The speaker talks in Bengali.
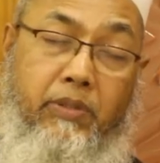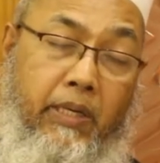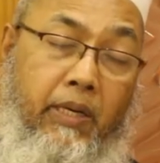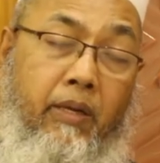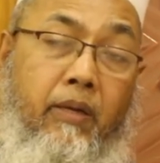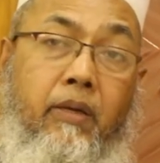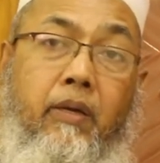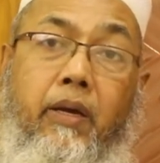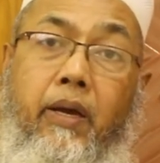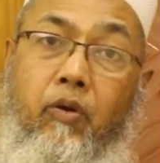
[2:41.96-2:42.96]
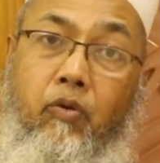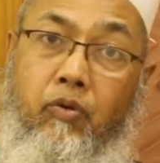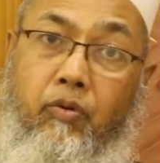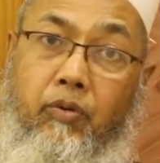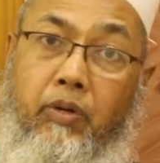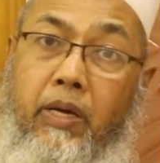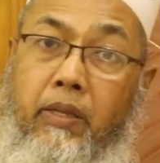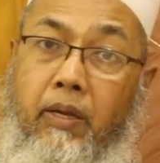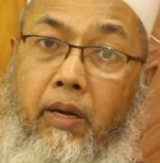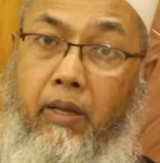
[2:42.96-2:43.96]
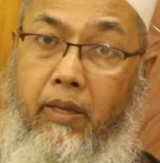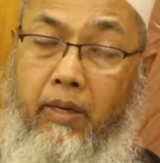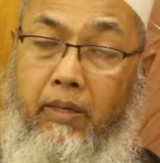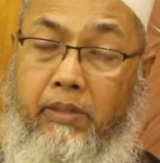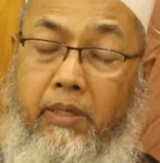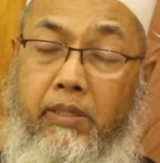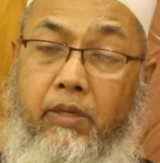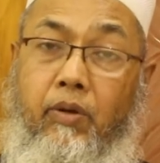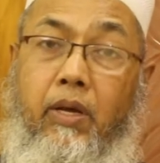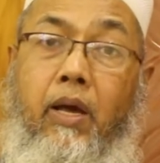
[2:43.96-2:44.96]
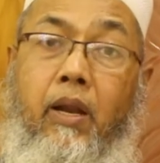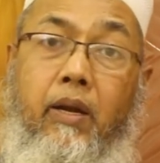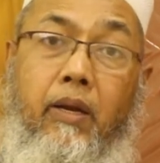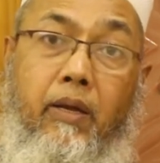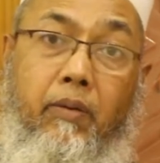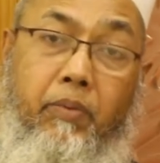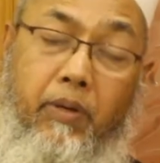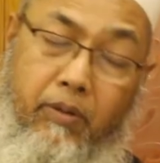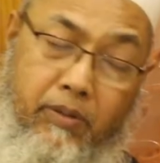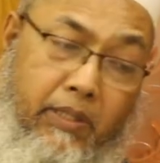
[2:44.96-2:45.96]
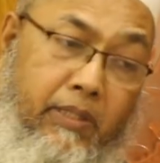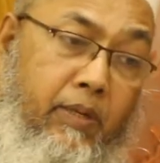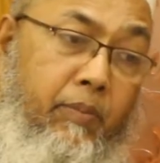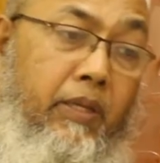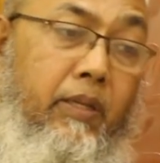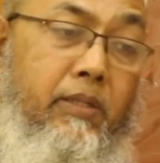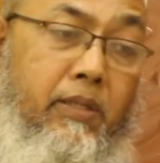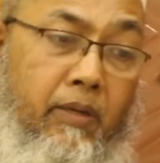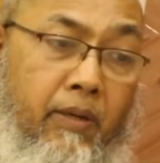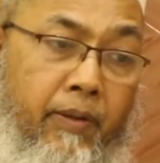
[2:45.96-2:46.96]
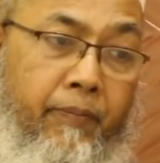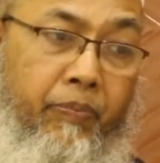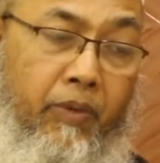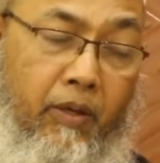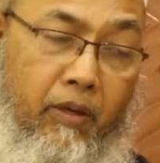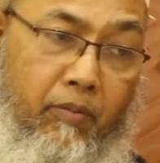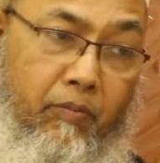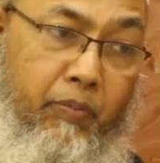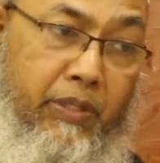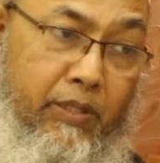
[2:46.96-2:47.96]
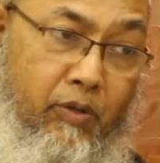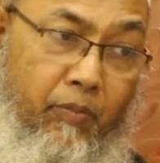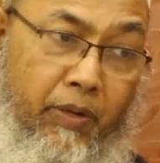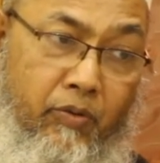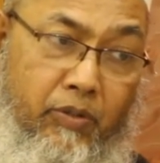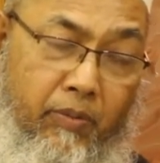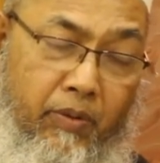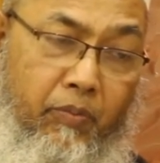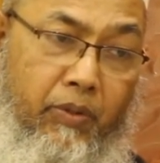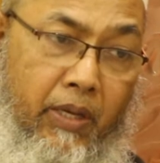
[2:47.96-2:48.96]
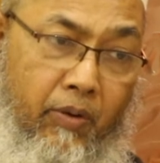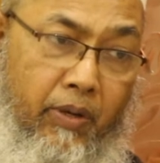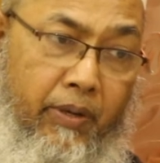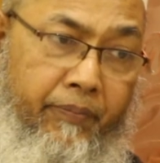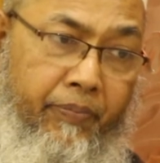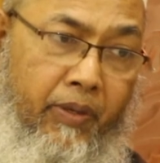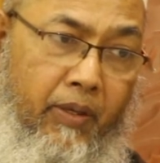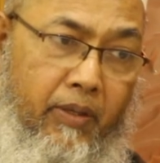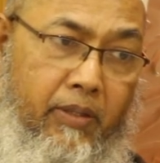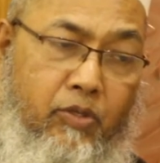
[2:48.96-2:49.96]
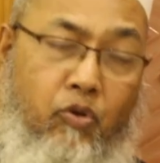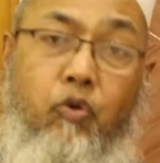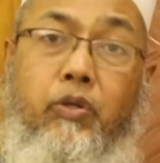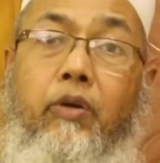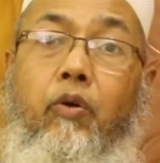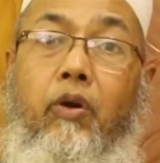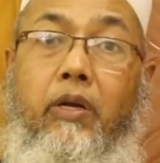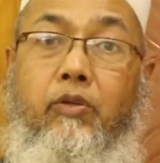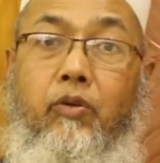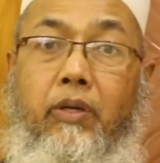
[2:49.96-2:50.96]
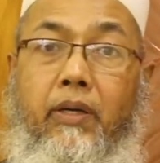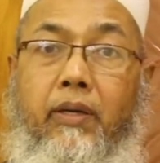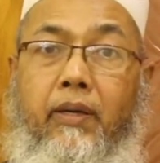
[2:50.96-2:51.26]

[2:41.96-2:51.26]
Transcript: জেনে এগুলো ডাক্তার না দেখায় চিকিৎসা করা আরেকটা জিনিস আমাদের দেশে বিশেষ করে মানুষ আমার ধারণা যে সহজীকরণের জন্যে